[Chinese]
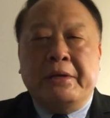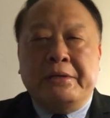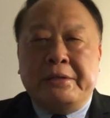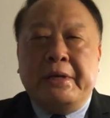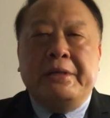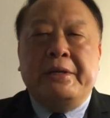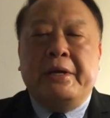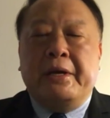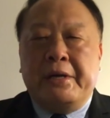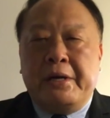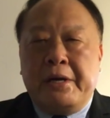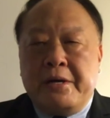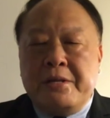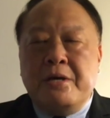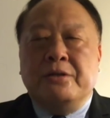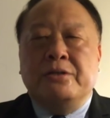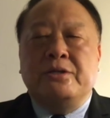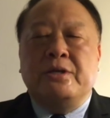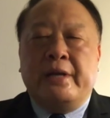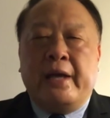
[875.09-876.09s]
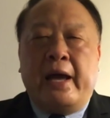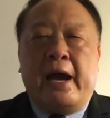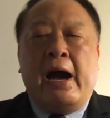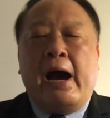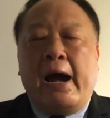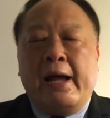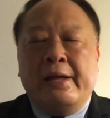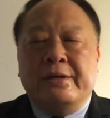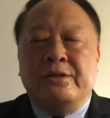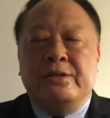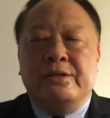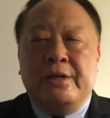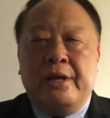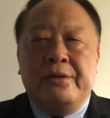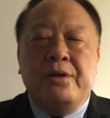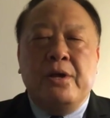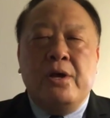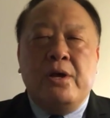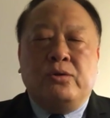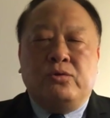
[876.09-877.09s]
这一点可能是两韩之
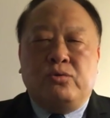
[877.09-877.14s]
间